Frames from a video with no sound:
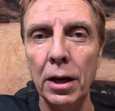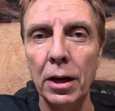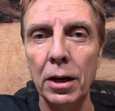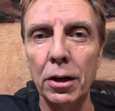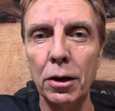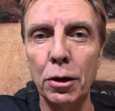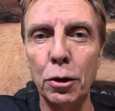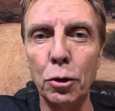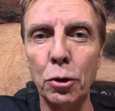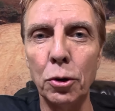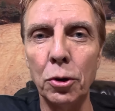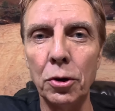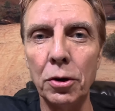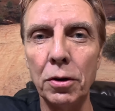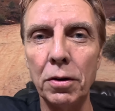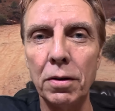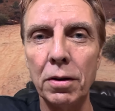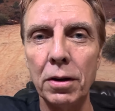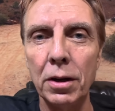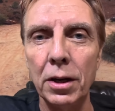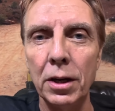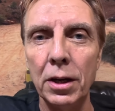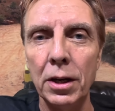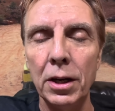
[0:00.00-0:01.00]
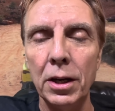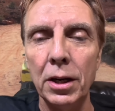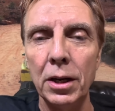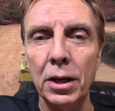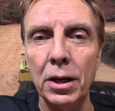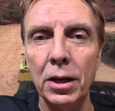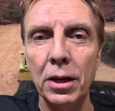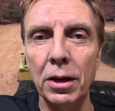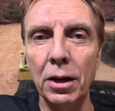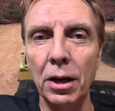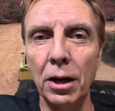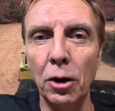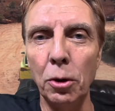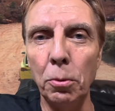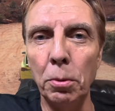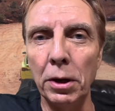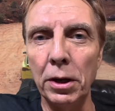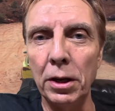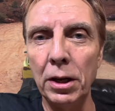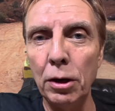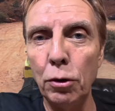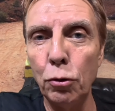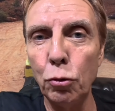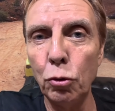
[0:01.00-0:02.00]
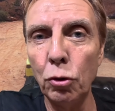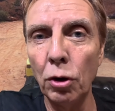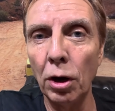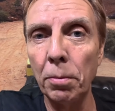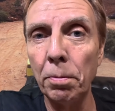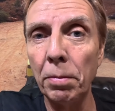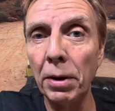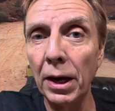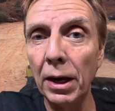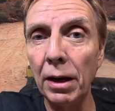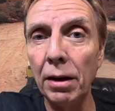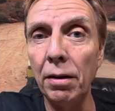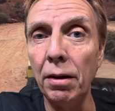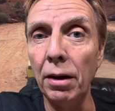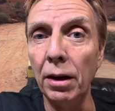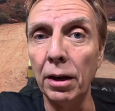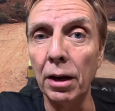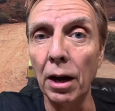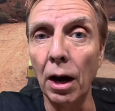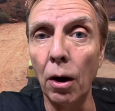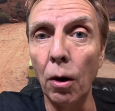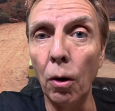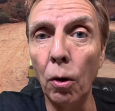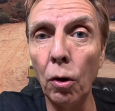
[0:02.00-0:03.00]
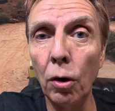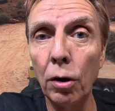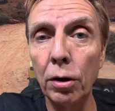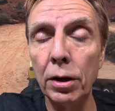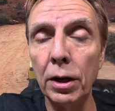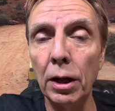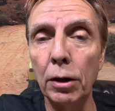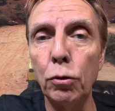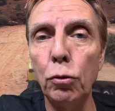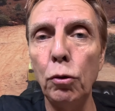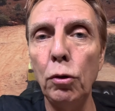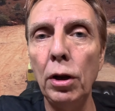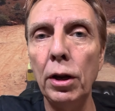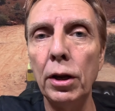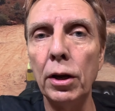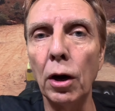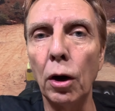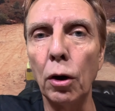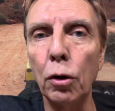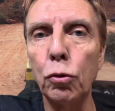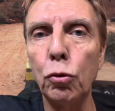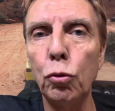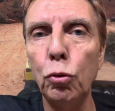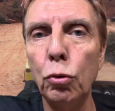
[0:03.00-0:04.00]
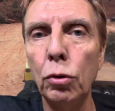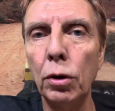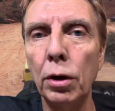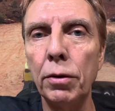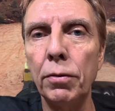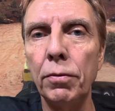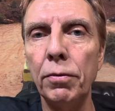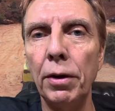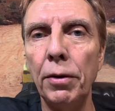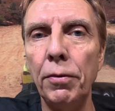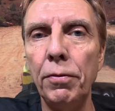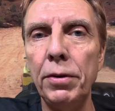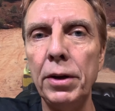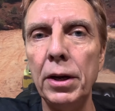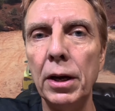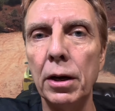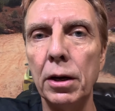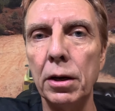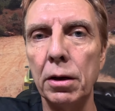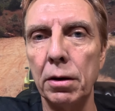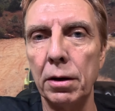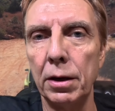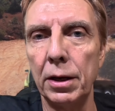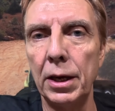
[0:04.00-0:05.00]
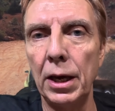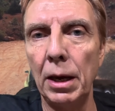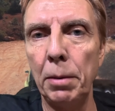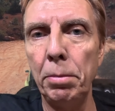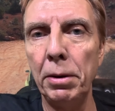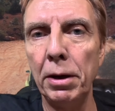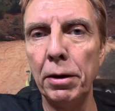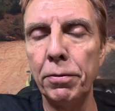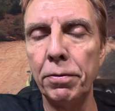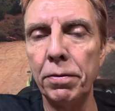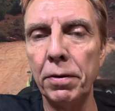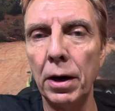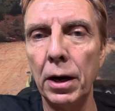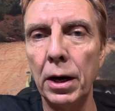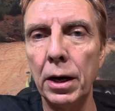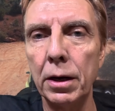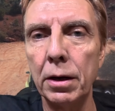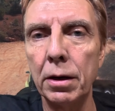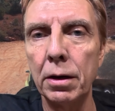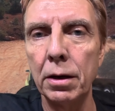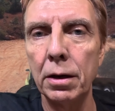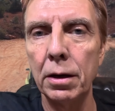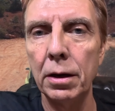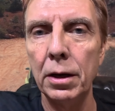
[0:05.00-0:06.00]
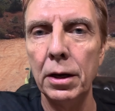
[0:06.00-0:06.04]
Und über die Touren berichte ich auch. Natürlich auch Touren, wenn wir Camping fahren.